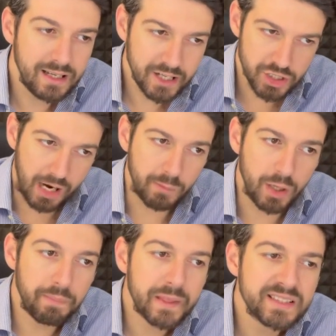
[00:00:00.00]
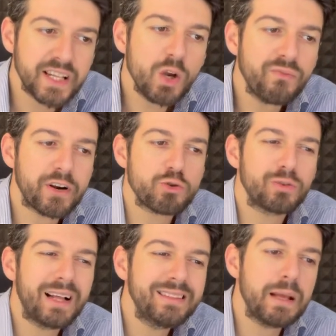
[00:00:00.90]
Leggiamole. Se io
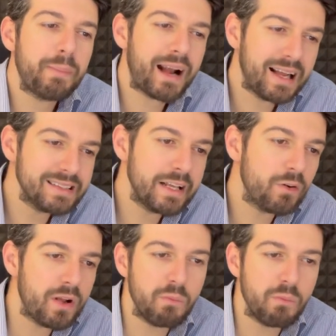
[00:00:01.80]
faccio tante parate non